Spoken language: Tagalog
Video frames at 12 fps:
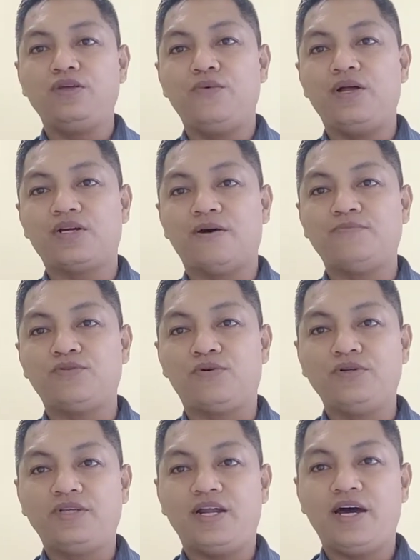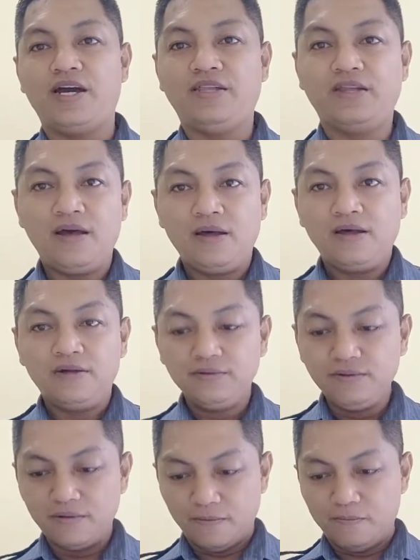Welcome to Hold the Line,
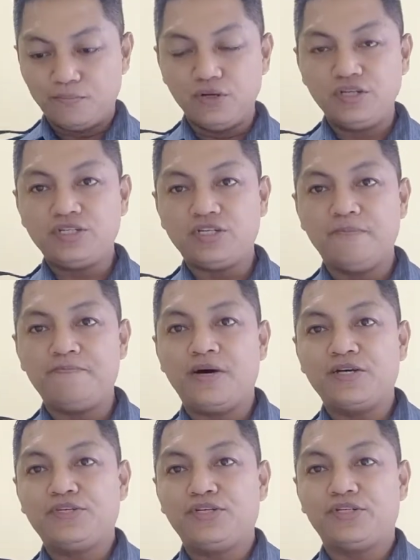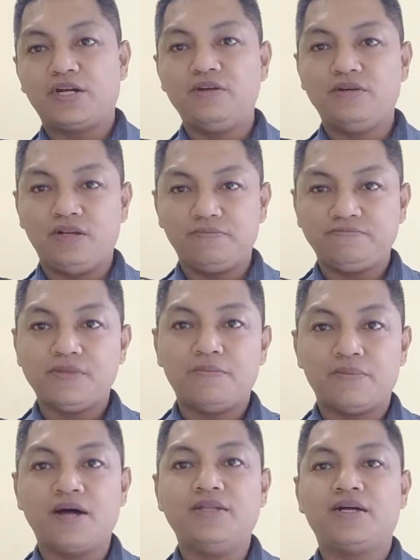Police Chief Master Sergeant
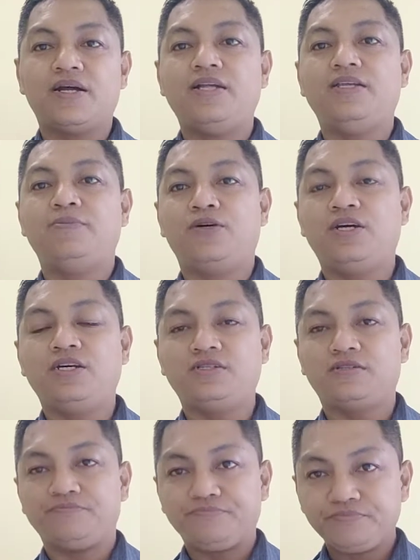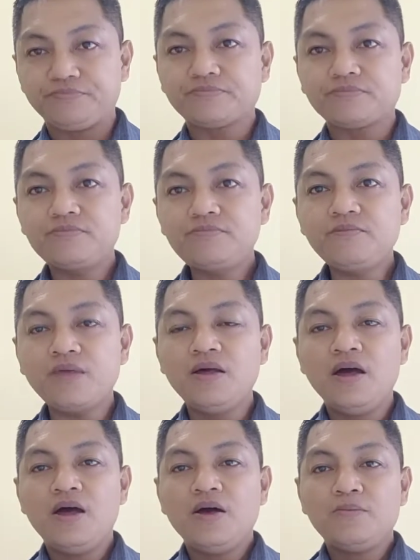Brother Al Limones,
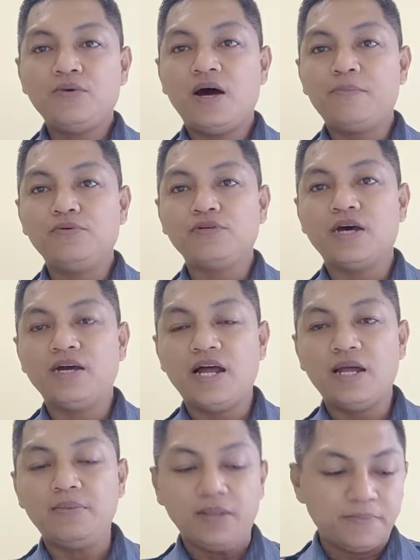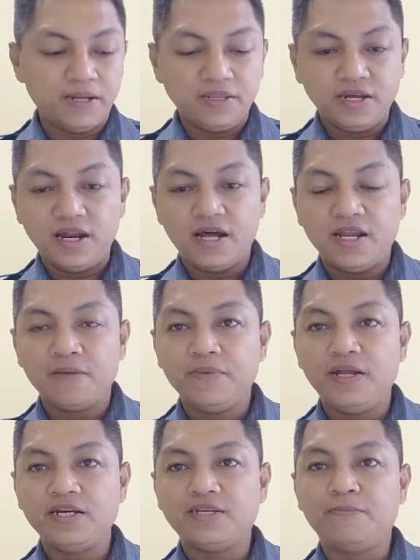mula po sa ilalim ng bandila ng
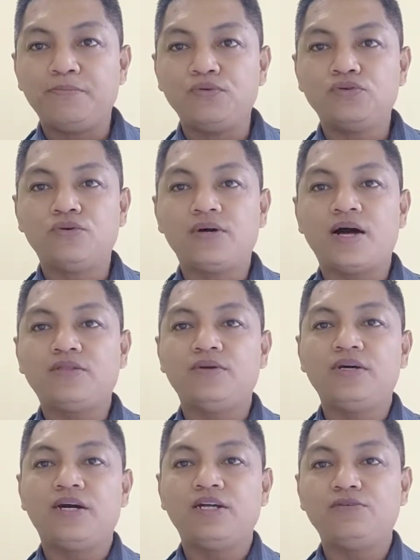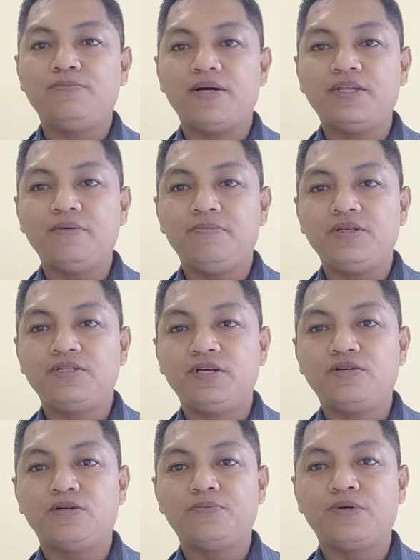pinag Puso Catholic Charismatic Ministry
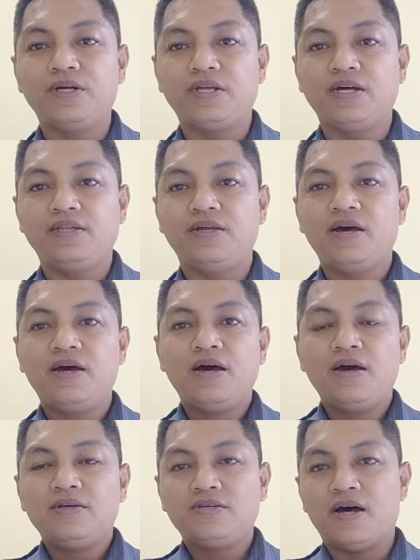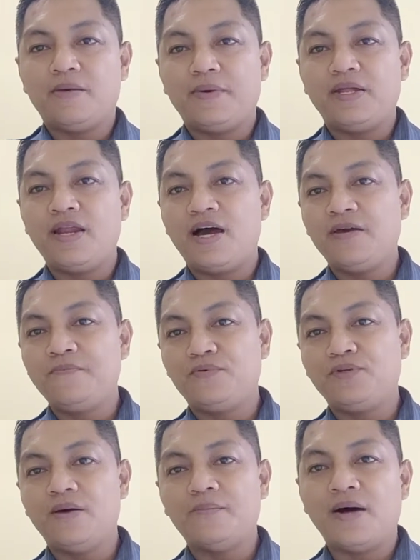Incorporated sa panalangin po
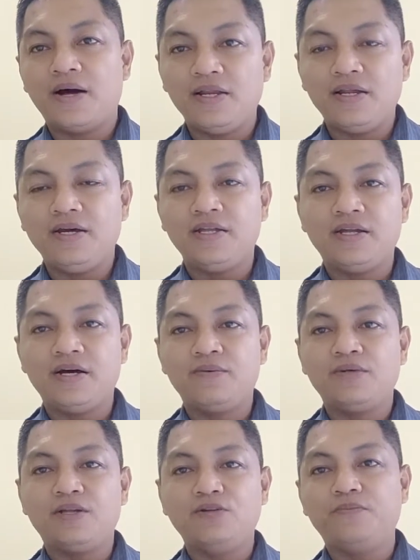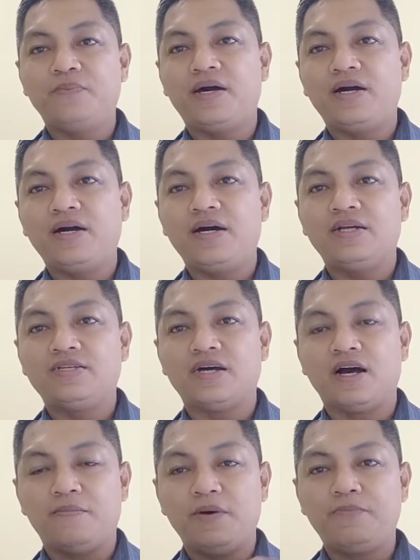ng mahal na ina ng Guadalupe at sa
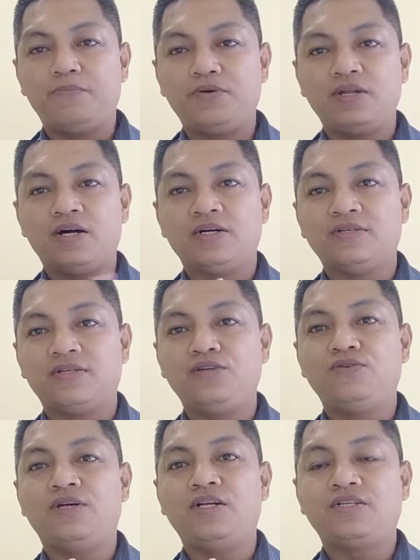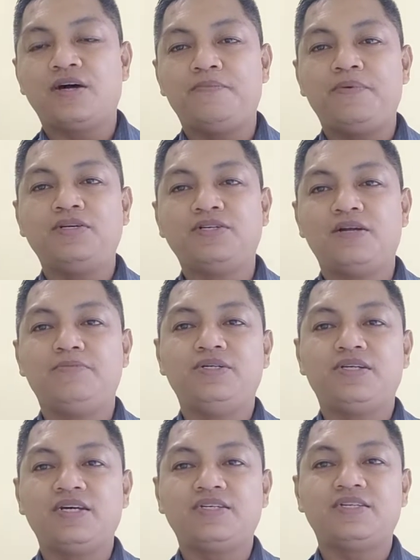gabay po ng Regional Chaplain
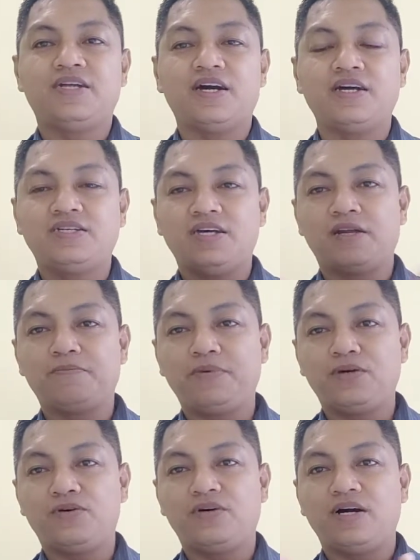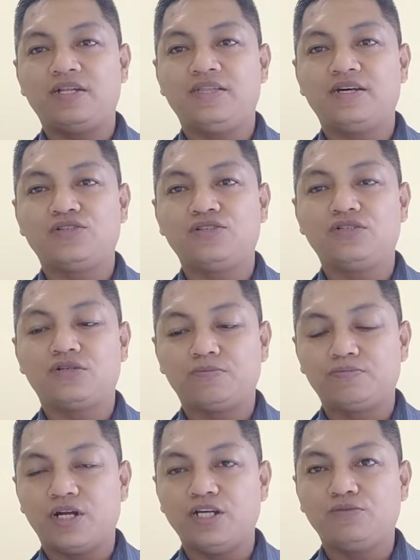Services ng NCRPO at ng Solution
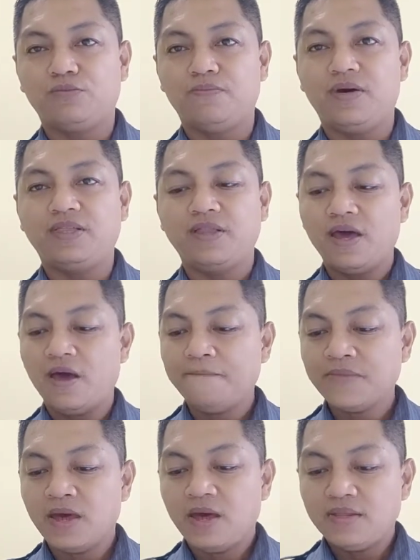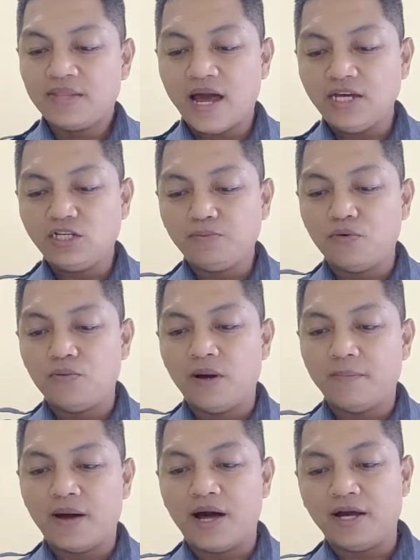Prize Movement, nais pong
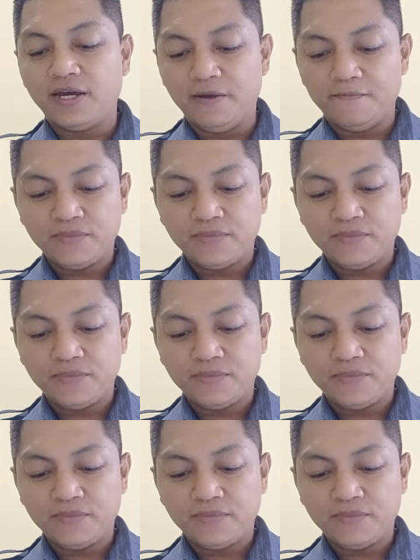magpaagi.